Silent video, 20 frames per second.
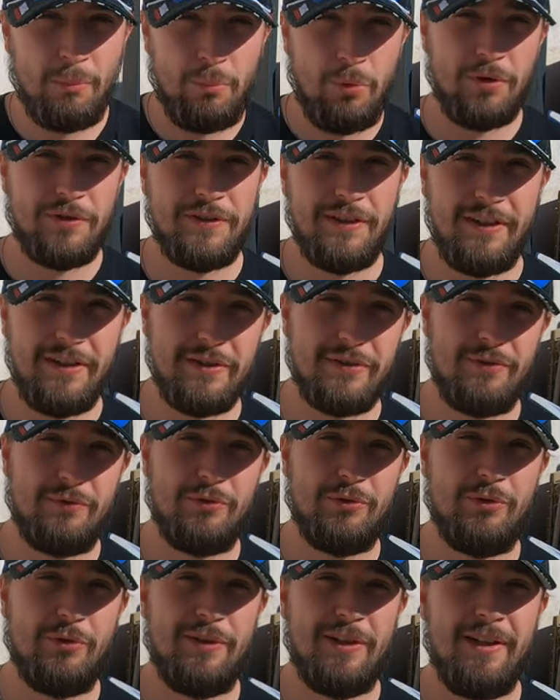Pour ça, je vais
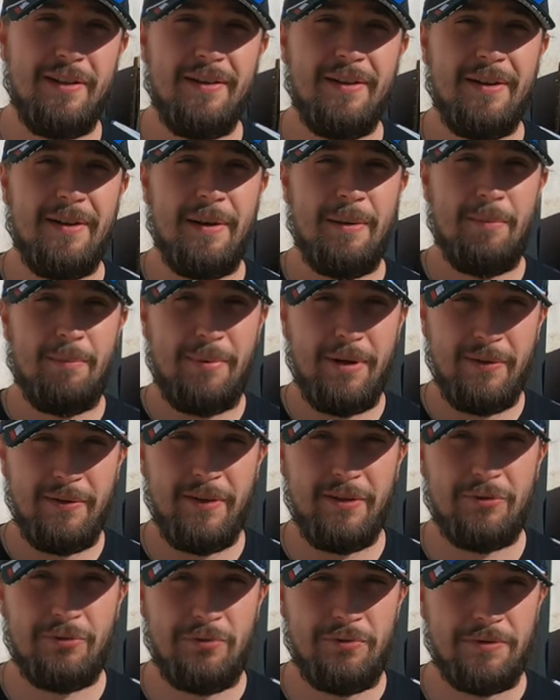vous donner plein
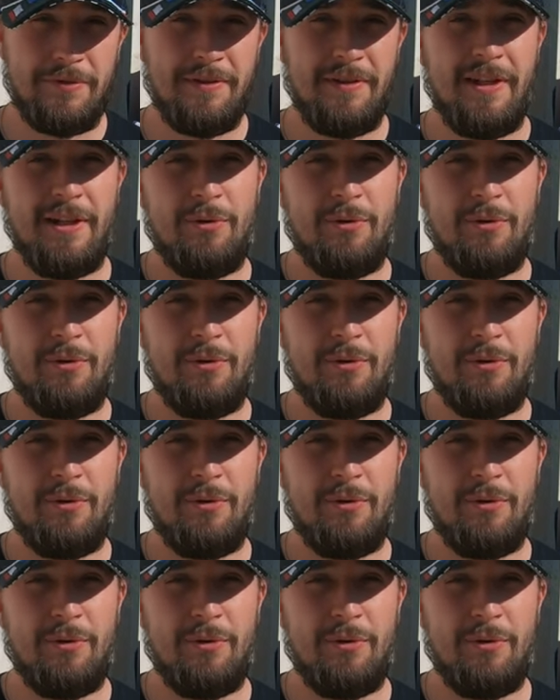d'astuces.